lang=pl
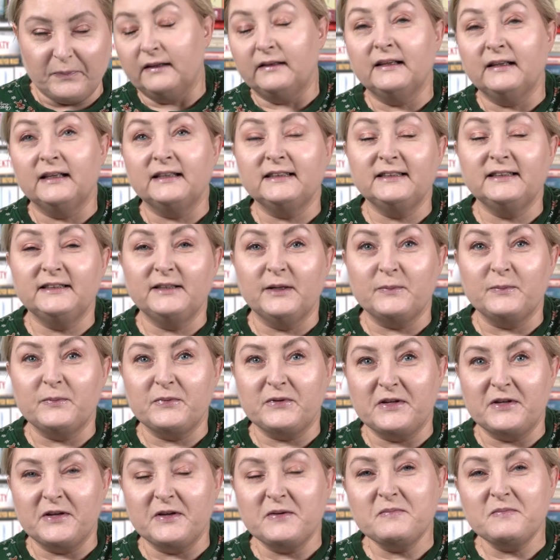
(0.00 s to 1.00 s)

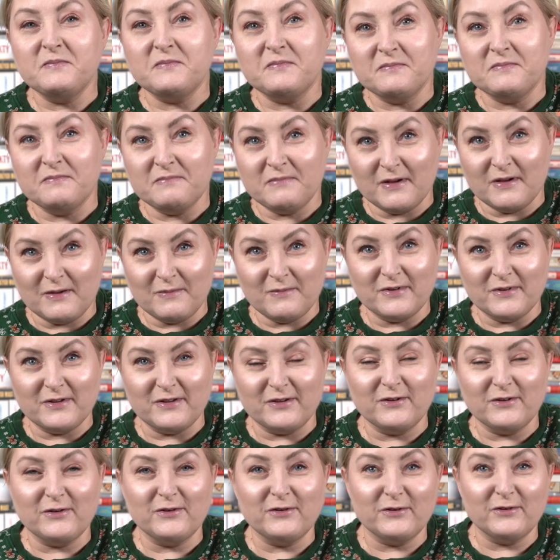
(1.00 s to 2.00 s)
Następnie mamy
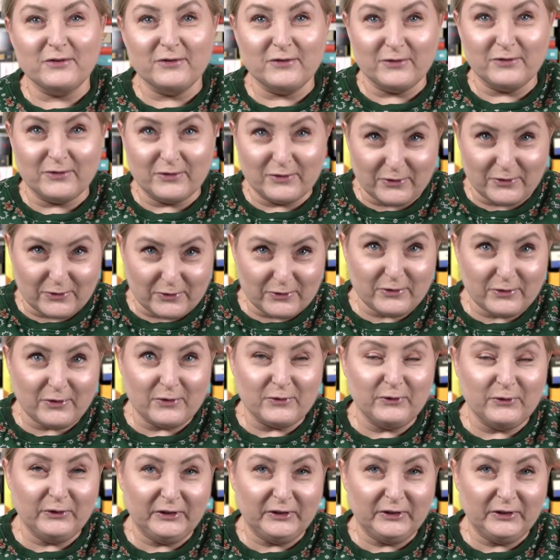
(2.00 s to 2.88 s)
krótką